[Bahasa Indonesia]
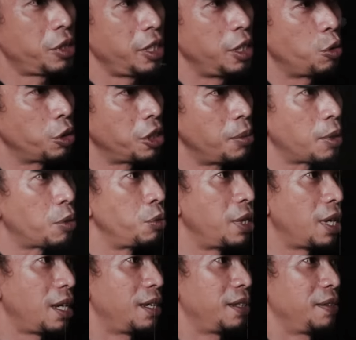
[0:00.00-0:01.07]
saya diikutin sama
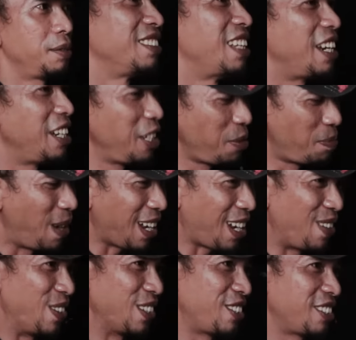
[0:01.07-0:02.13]
kuda jadi di
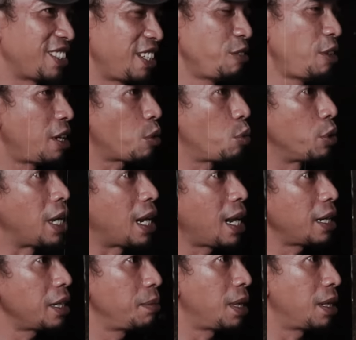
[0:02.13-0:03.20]
belakang motor saya itu ada kuda
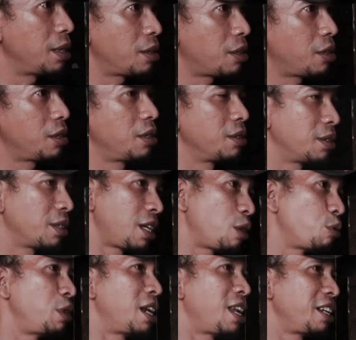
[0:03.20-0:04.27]
lari bang kayak
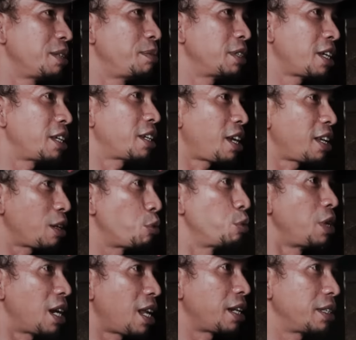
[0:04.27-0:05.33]
kuda lari gimana kayak kayak
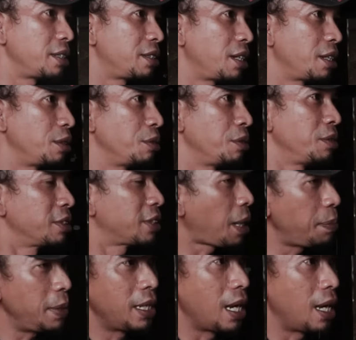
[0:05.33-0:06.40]
kuda lari kencang gitu
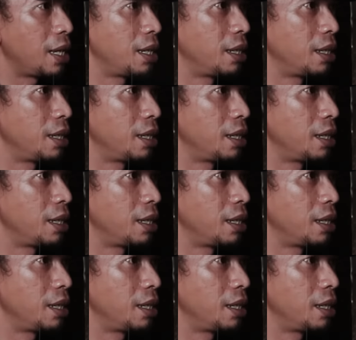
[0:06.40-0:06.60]
tapi enggak